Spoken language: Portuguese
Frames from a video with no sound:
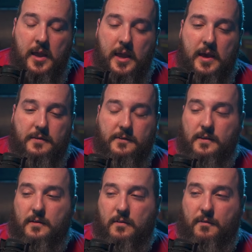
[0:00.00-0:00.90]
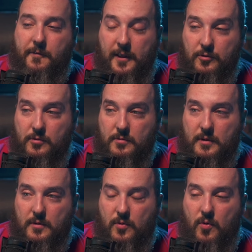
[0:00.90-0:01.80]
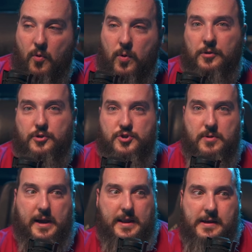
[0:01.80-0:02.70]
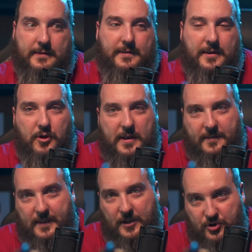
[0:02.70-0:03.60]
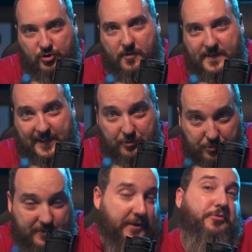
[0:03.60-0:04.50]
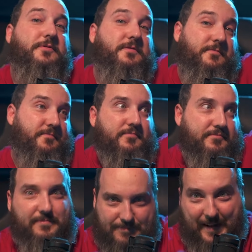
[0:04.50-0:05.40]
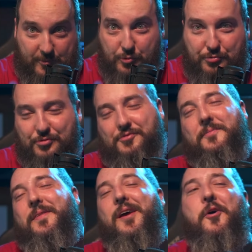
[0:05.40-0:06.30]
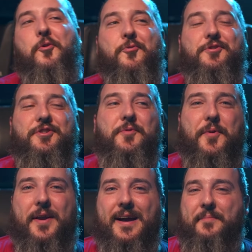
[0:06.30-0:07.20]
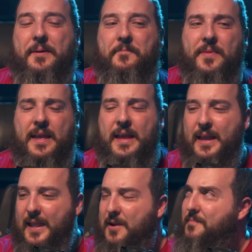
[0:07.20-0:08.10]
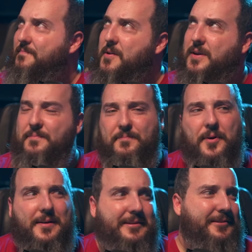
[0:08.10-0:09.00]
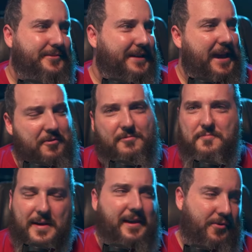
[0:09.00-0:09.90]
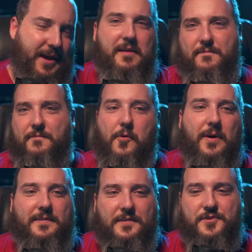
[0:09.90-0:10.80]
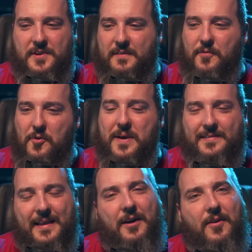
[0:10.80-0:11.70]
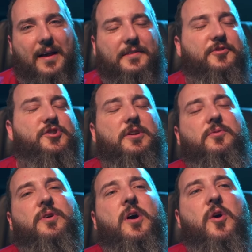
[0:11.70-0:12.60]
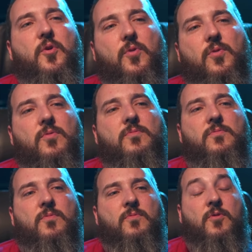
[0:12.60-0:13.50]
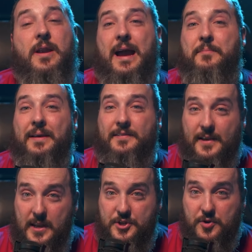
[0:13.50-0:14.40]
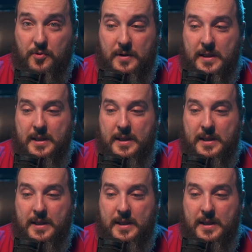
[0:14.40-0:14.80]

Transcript: E assim, vendo o quanto tinham crianças, adolescentes, jovens adultos e adultos adultos curtindo o programa, eu meio que, pô, mano, eu quero. Como é que. Ok, vou assistir, vou começar a assisti-lo com um olhar mais crítico.